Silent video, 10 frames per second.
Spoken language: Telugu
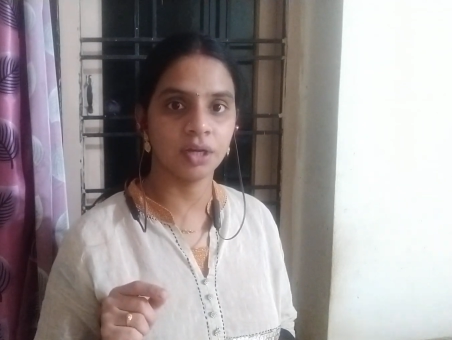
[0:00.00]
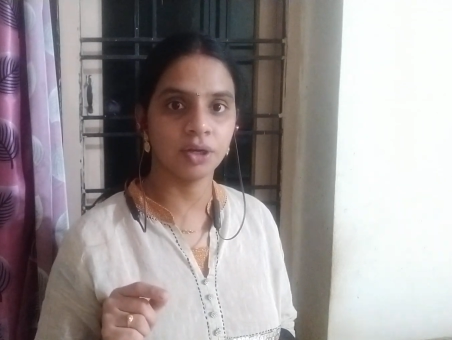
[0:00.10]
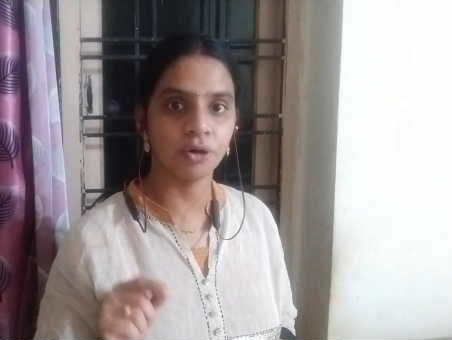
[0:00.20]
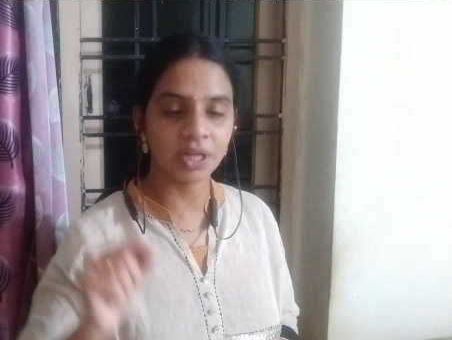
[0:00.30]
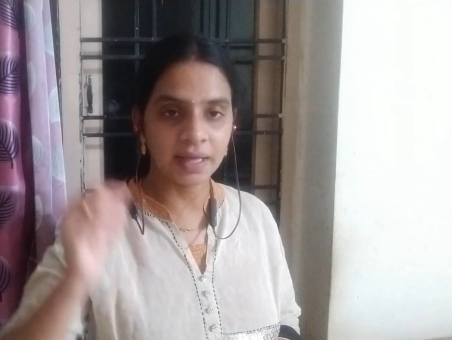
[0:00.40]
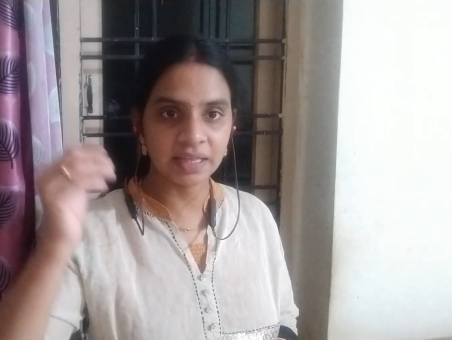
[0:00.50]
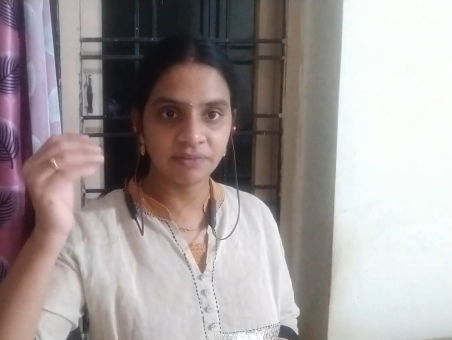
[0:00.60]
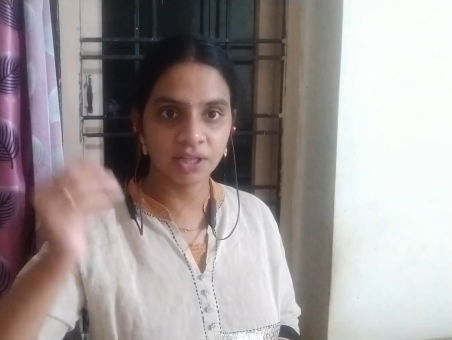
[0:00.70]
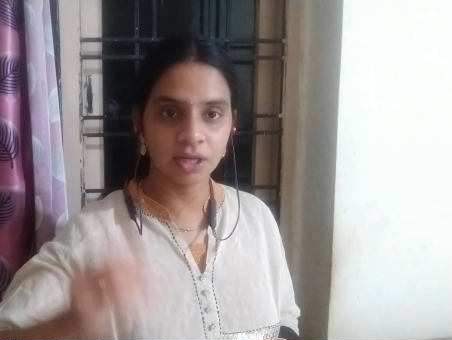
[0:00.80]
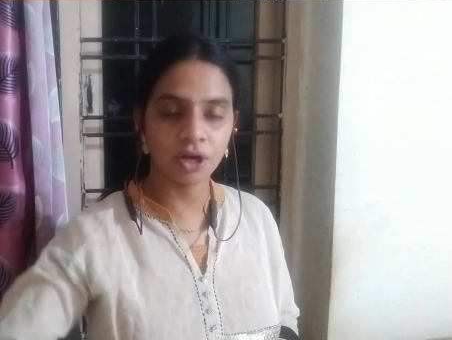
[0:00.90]
డౌట్ అదే
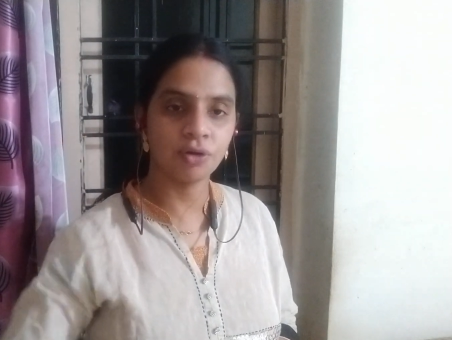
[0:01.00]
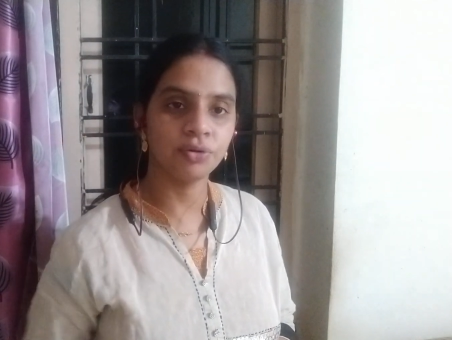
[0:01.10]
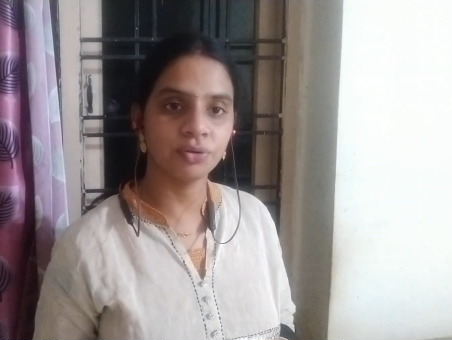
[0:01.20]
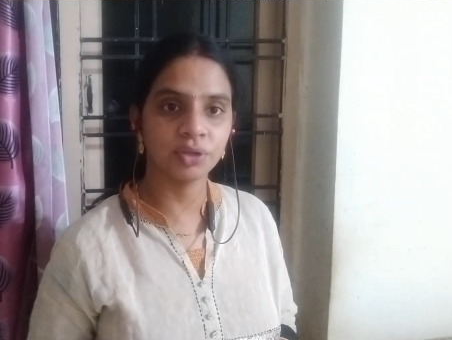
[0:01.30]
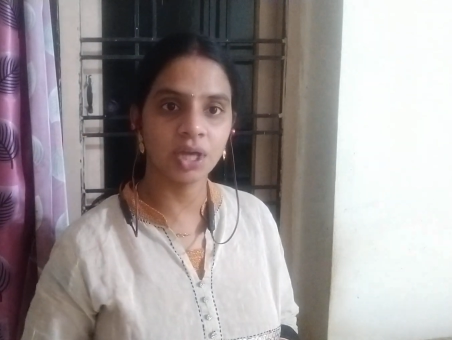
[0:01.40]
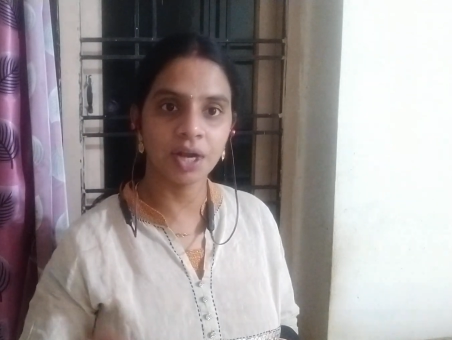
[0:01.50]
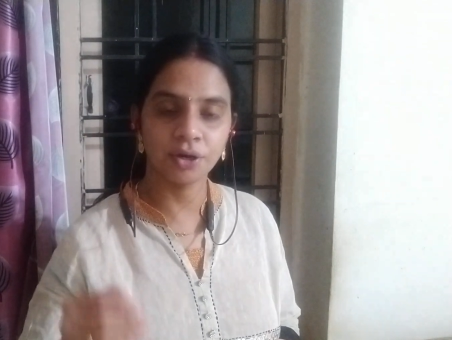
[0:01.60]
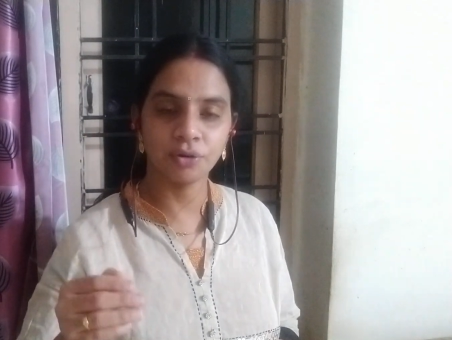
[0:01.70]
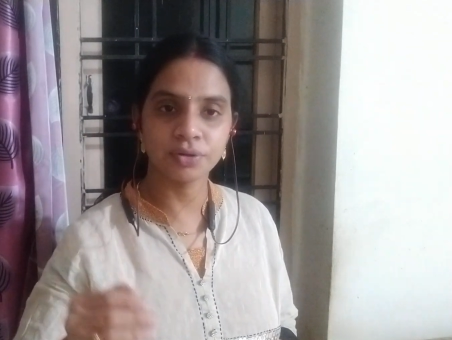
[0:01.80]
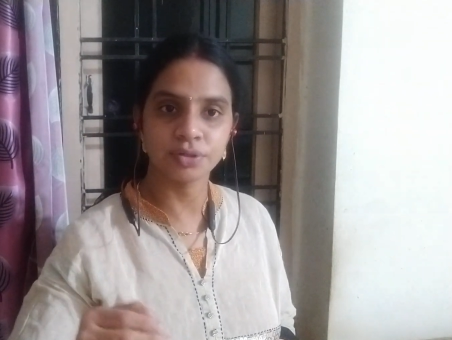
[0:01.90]
విధంగా ఉంటుంది ఆ
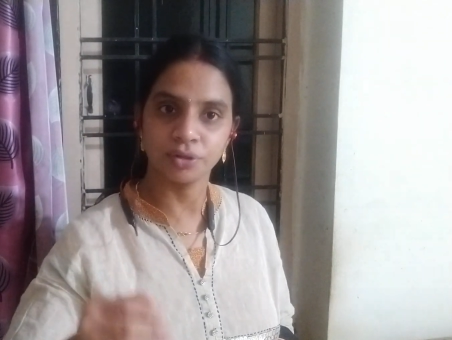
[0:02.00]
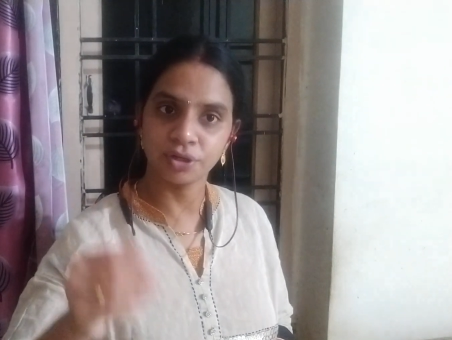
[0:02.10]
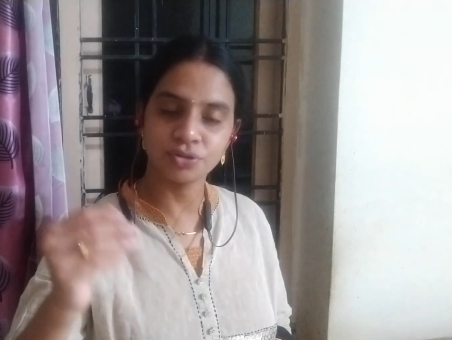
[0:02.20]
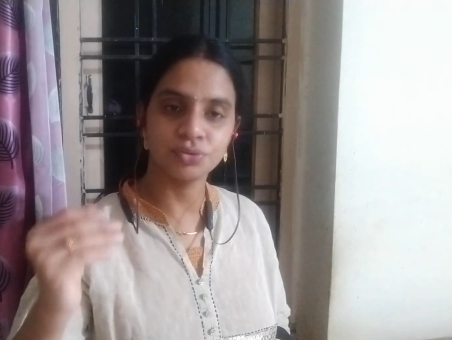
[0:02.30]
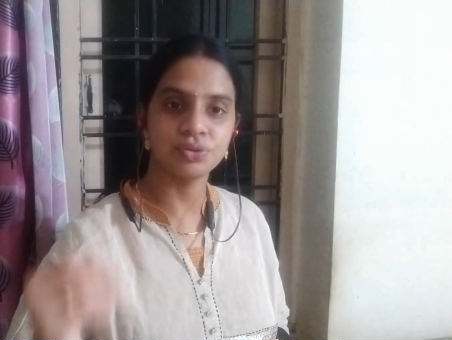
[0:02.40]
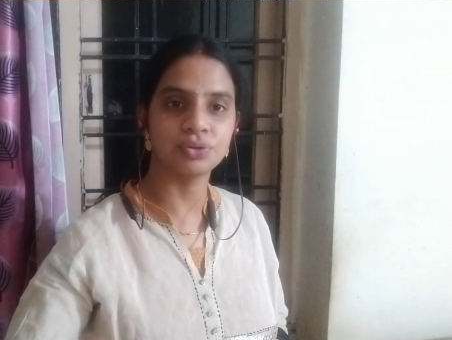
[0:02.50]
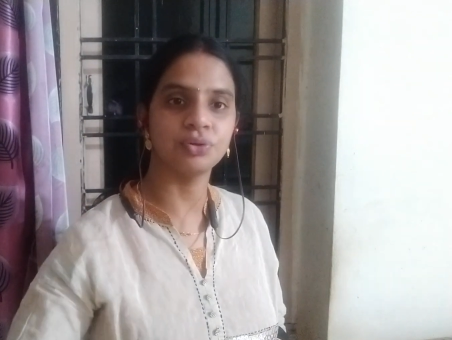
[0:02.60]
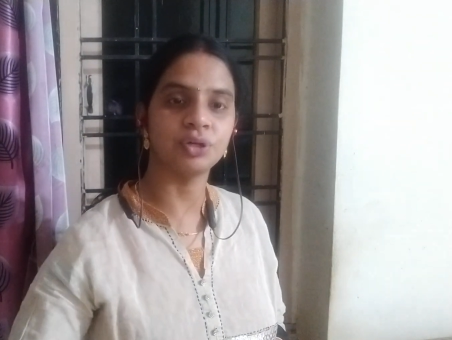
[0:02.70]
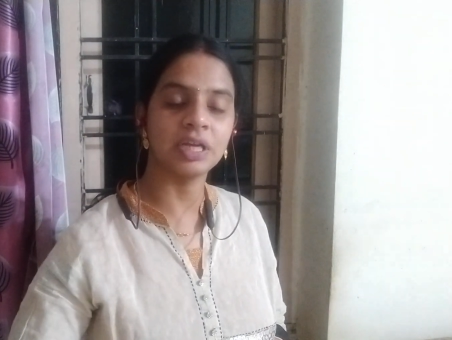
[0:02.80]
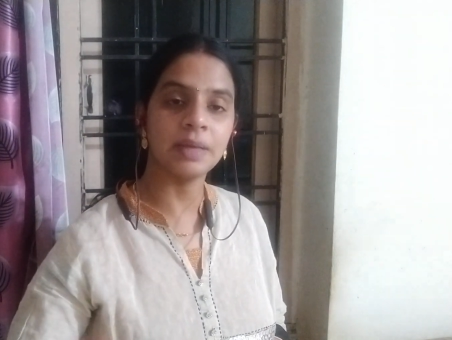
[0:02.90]
డౌట్స్లోనే
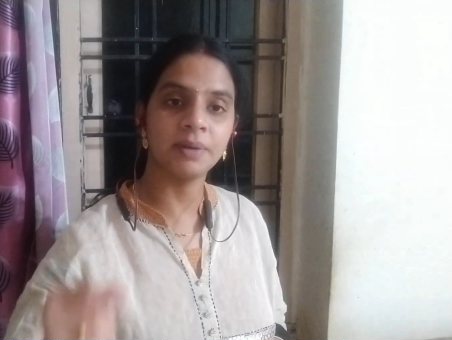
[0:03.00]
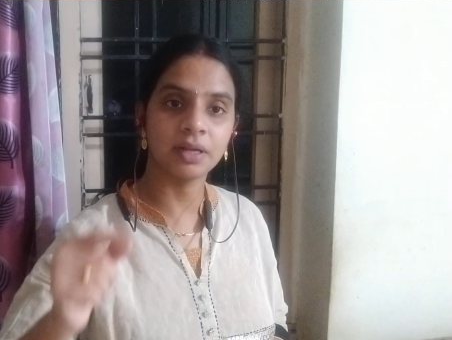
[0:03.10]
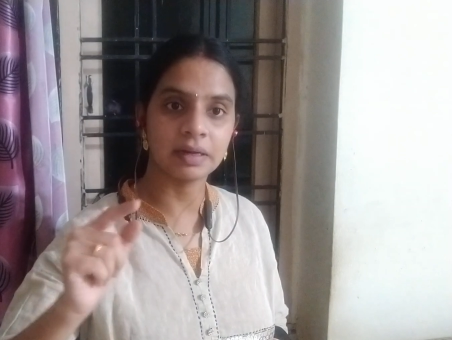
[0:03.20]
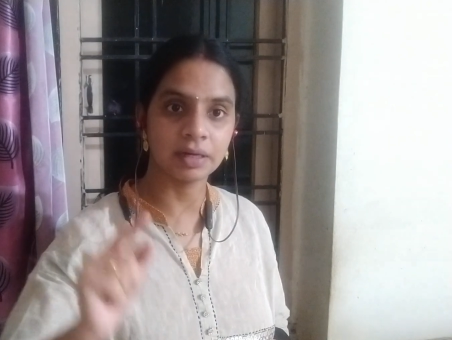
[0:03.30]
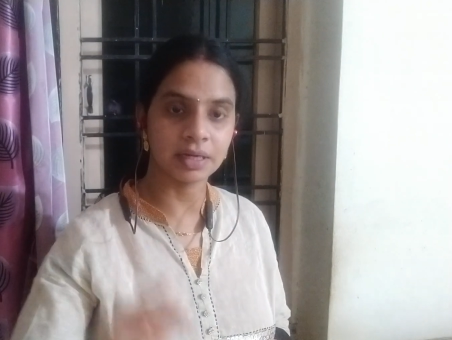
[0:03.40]
చూసుకోండి నేను